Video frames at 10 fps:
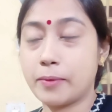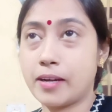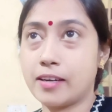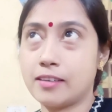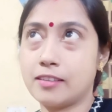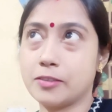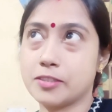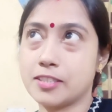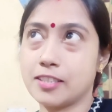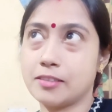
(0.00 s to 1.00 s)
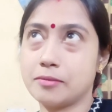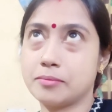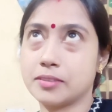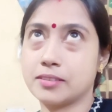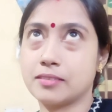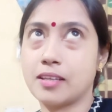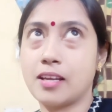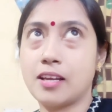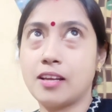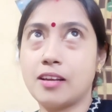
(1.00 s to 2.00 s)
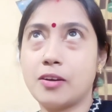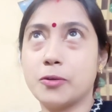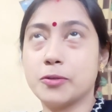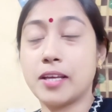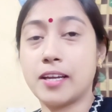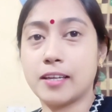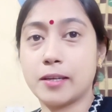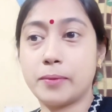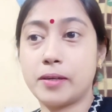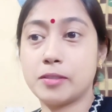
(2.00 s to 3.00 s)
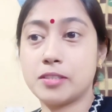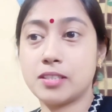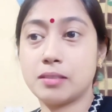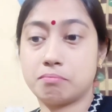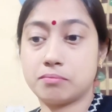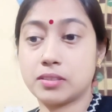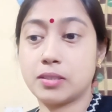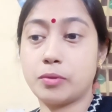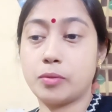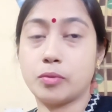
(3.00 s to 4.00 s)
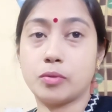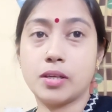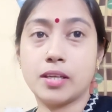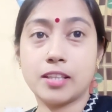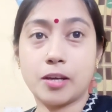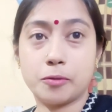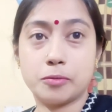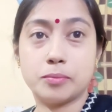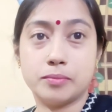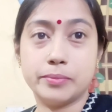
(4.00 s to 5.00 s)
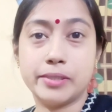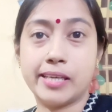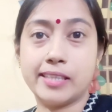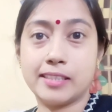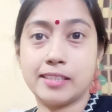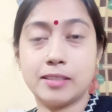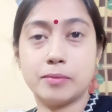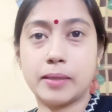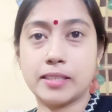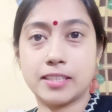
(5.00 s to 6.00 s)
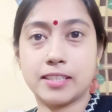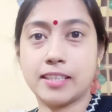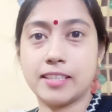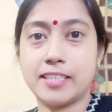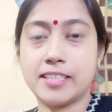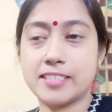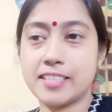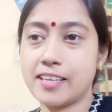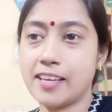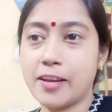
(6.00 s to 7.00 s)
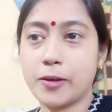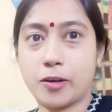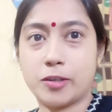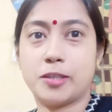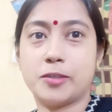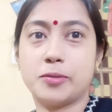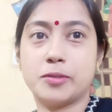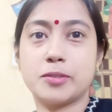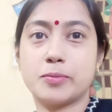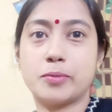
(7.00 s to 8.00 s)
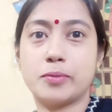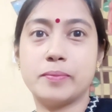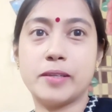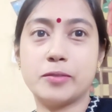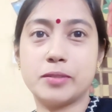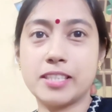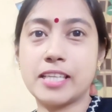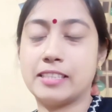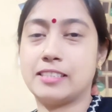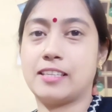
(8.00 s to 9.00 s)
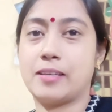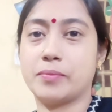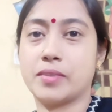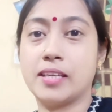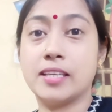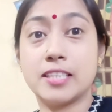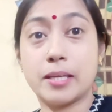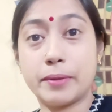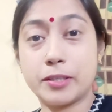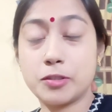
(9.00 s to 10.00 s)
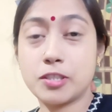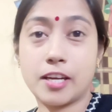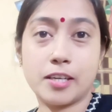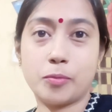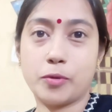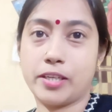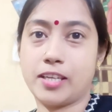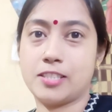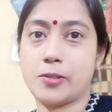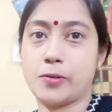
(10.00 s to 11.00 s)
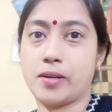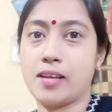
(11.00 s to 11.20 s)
বার হচ্ছে ও তার আগের বার হচ্ছে কি বলবো তাও বিরিয়ানি টিরিয়ানি বাজার থেকে নিয়ে এসে ঘরটারগুলো বেলুন দিয়ে সাজিয়েছিলাম সেবার কিন্তু সায়নের পরীক্ষা ছিল না